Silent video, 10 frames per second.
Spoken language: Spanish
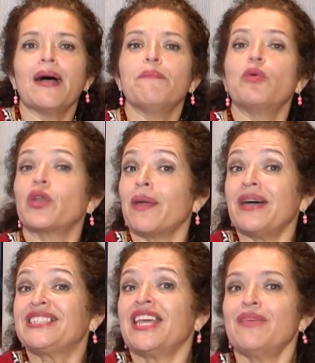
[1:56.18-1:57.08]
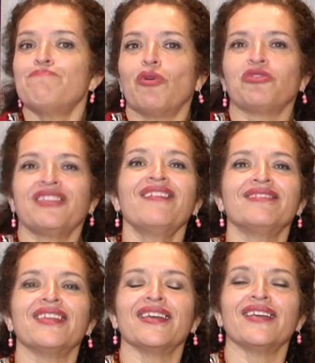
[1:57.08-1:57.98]
¿Por qué va a ser
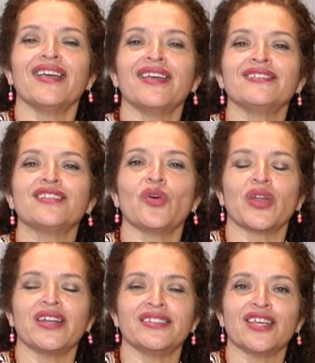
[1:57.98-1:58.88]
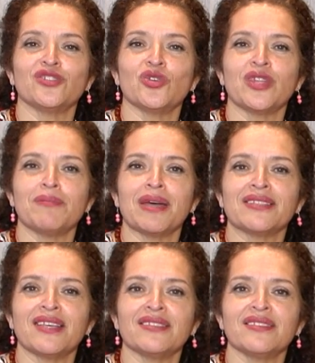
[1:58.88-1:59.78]
importante esta organización de
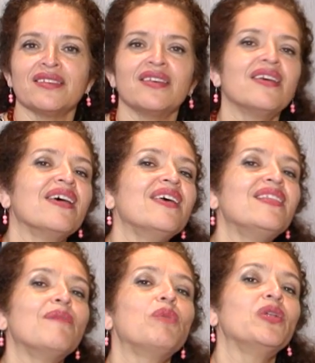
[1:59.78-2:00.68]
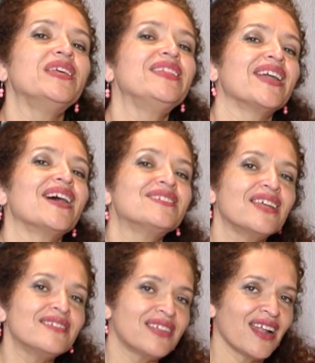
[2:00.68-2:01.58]
masas? Es la política
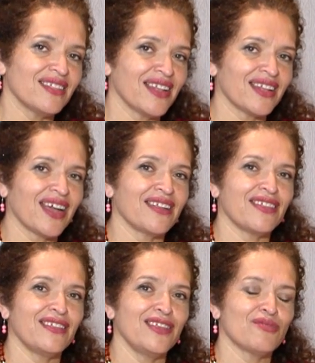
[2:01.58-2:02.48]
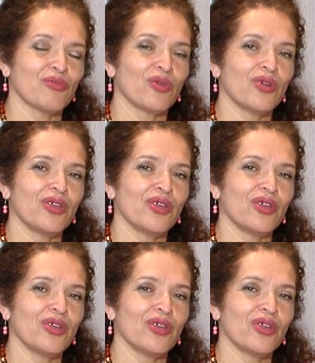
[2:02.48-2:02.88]
central del cardenismo